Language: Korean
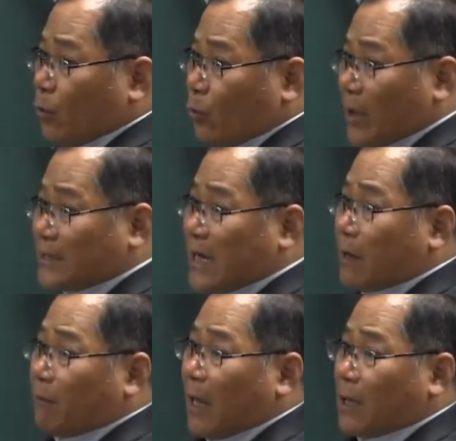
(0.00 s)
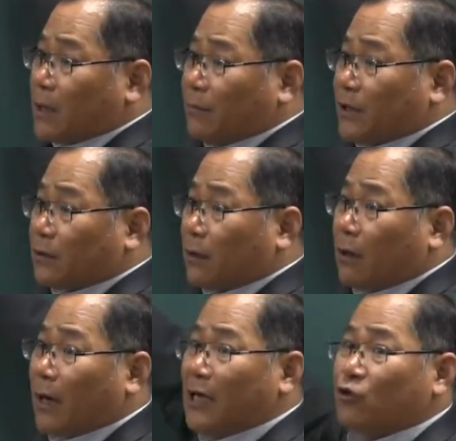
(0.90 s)
외상 매입금은
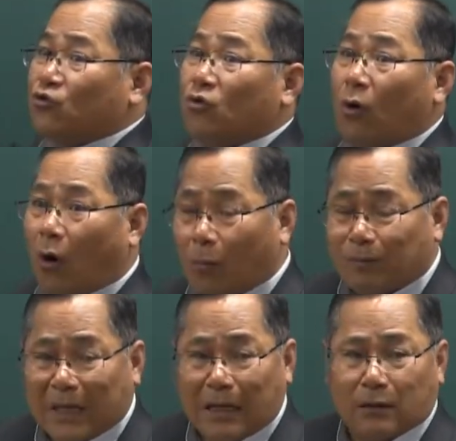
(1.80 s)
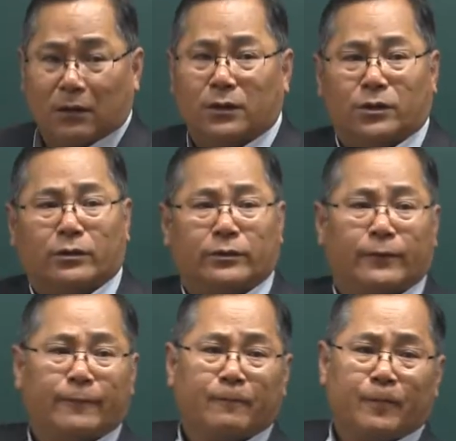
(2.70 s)
들어갈 수 없다는 거죠.
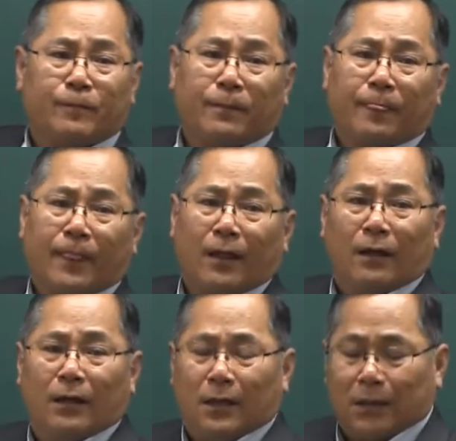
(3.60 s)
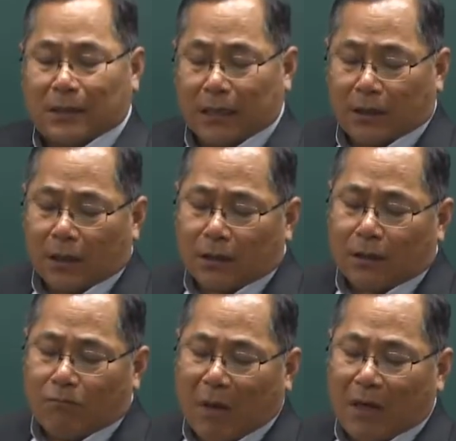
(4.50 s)
자,
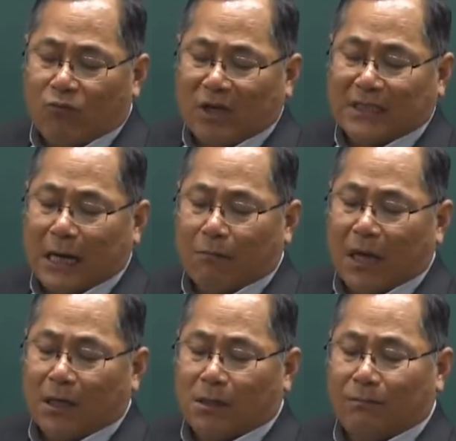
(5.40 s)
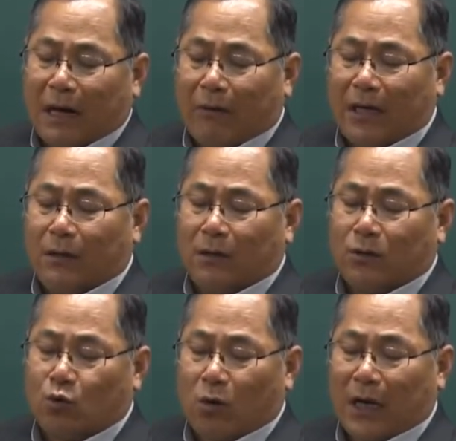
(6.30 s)
현금 매입, 외상 매입금 나와 있는 거
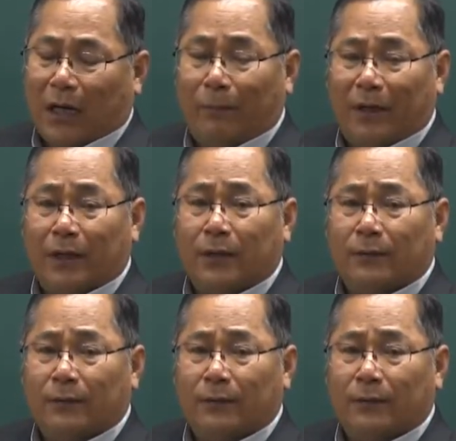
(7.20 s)
속가내면.